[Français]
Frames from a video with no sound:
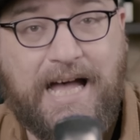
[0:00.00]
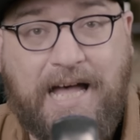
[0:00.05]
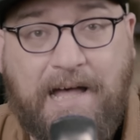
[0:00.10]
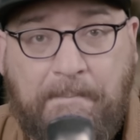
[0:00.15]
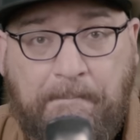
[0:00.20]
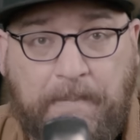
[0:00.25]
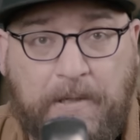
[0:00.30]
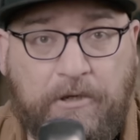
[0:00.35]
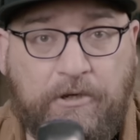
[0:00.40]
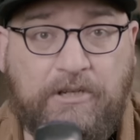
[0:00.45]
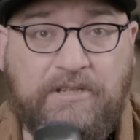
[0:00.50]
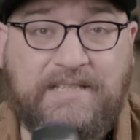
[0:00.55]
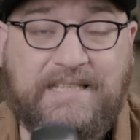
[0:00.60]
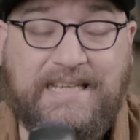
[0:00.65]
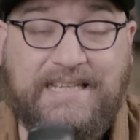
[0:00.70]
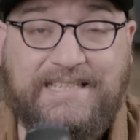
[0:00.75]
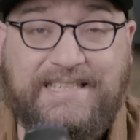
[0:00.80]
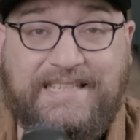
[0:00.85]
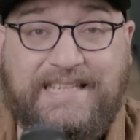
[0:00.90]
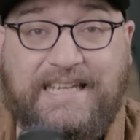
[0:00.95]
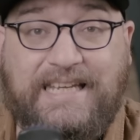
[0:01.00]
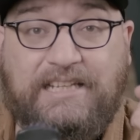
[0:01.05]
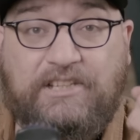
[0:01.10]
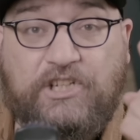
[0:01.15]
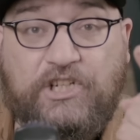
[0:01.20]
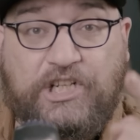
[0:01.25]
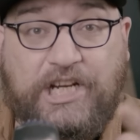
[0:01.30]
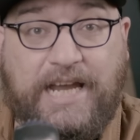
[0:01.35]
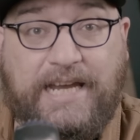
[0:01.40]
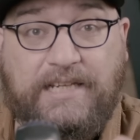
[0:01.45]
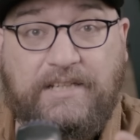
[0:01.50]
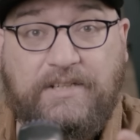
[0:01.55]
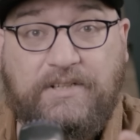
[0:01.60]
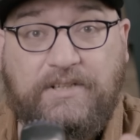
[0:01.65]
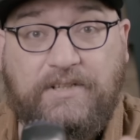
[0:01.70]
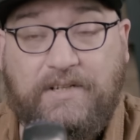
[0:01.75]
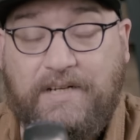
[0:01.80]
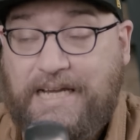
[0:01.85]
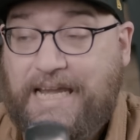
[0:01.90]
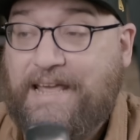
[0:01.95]
En plus, c'est
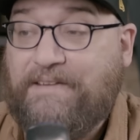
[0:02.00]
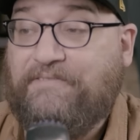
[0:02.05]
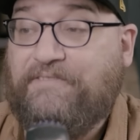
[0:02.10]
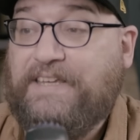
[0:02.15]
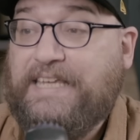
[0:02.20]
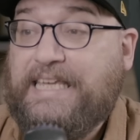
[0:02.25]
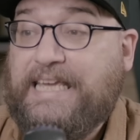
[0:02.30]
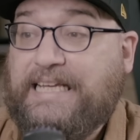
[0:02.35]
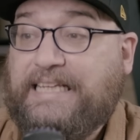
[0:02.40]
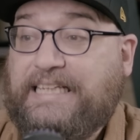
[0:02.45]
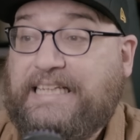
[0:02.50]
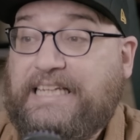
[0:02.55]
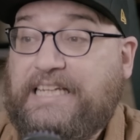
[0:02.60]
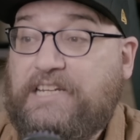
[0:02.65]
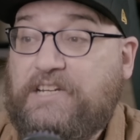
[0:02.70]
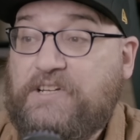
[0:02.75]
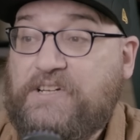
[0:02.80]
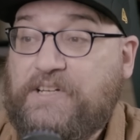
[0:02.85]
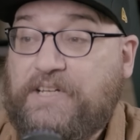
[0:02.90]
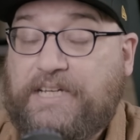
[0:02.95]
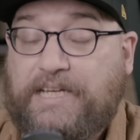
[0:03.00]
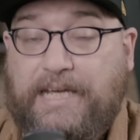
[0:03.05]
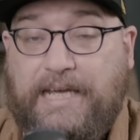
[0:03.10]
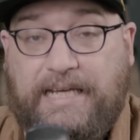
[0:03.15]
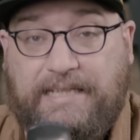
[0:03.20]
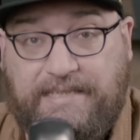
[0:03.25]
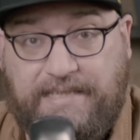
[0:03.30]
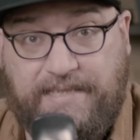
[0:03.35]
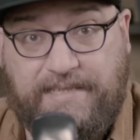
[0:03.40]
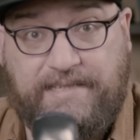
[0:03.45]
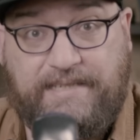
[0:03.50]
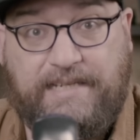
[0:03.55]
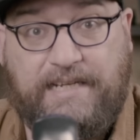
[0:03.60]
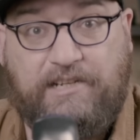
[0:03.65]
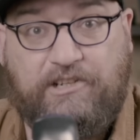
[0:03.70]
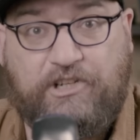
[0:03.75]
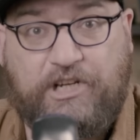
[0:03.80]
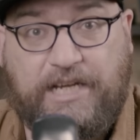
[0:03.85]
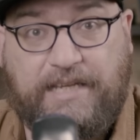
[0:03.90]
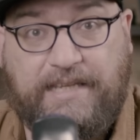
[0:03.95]
China, la fille à qui il a ratissé
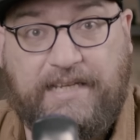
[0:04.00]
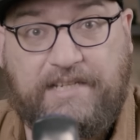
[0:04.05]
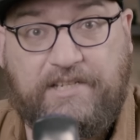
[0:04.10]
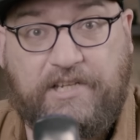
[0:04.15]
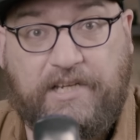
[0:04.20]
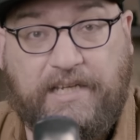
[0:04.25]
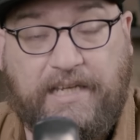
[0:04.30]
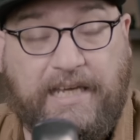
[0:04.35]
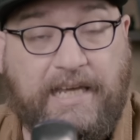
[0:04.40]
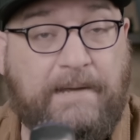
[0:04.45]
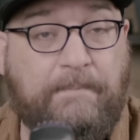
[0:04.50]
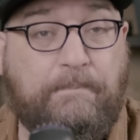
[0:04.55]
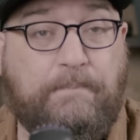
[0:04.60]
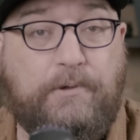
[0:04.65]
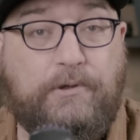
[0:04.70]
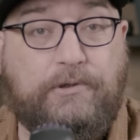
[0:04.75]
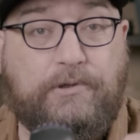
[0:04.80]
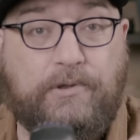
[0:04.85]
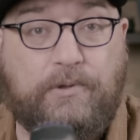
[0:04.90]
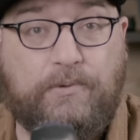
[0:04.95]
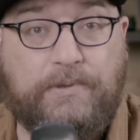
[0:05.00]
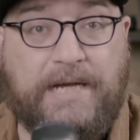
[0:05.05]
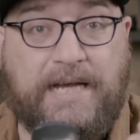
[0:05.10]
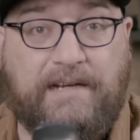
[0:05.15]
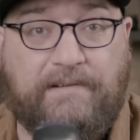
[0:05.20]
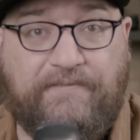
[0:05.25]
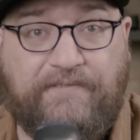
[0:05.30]
le jardin secret plus tôt dans le